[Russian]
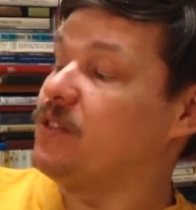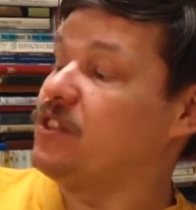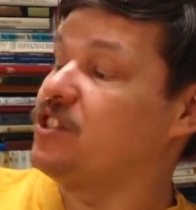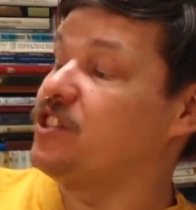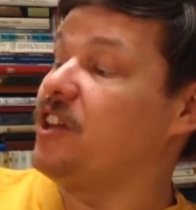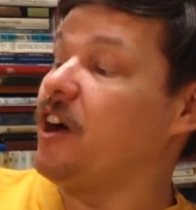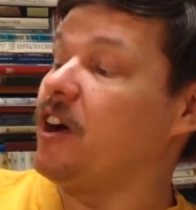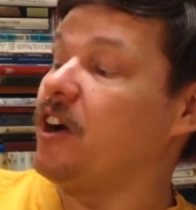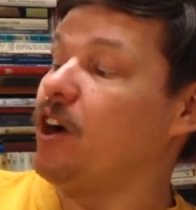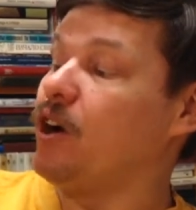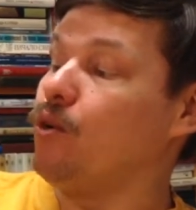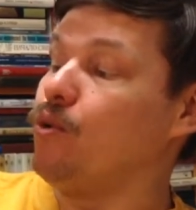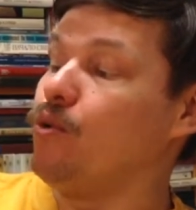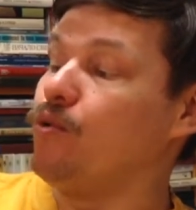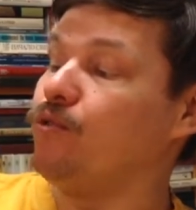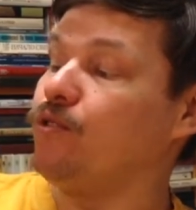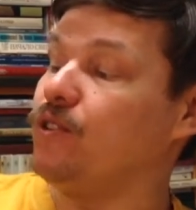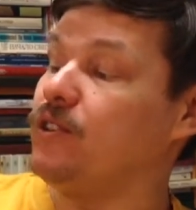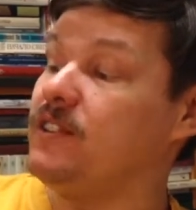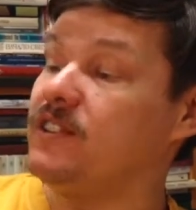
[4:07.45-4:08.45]
ста
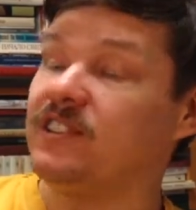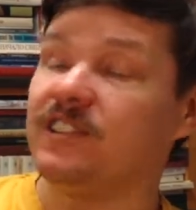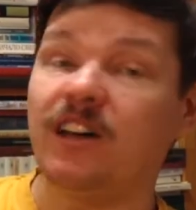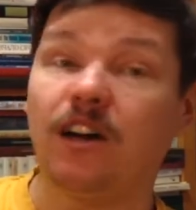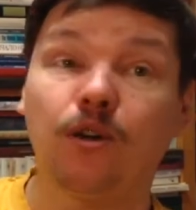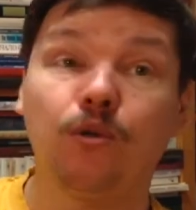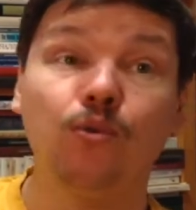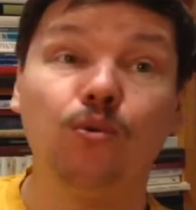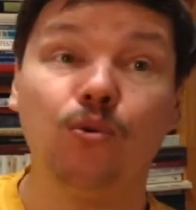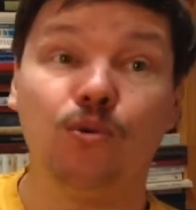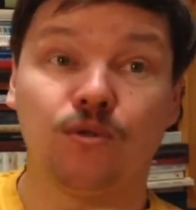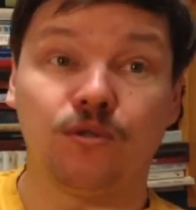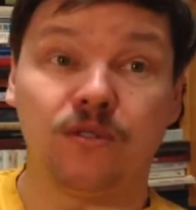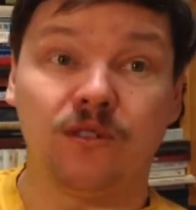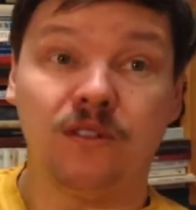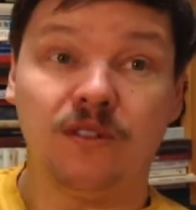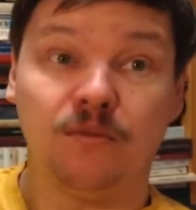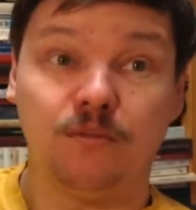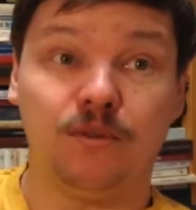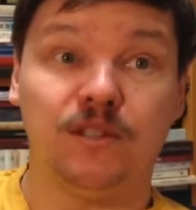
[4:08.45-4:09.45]
коров и ста коз.
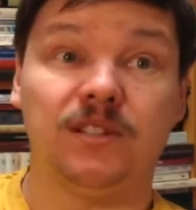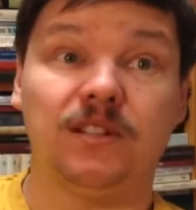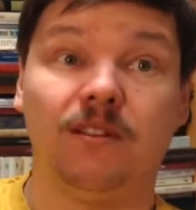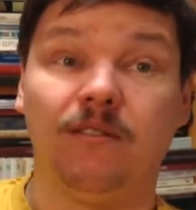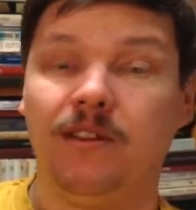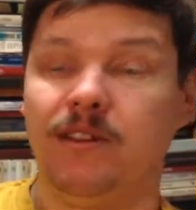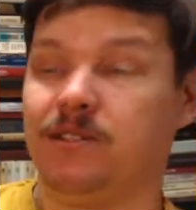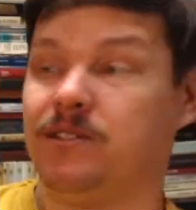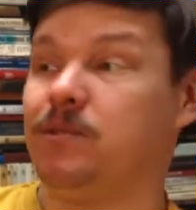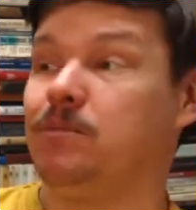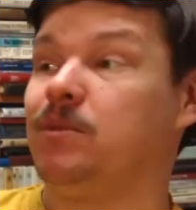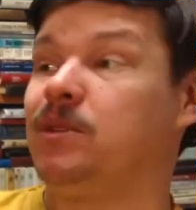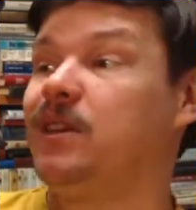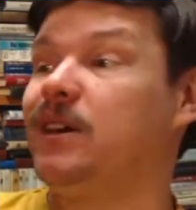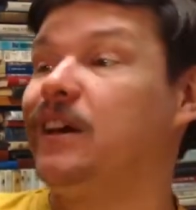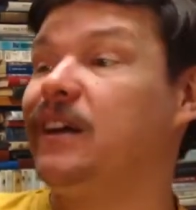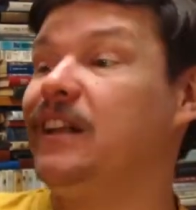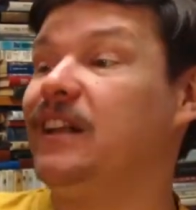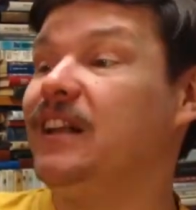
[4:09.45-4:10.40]
Представляете себе, да?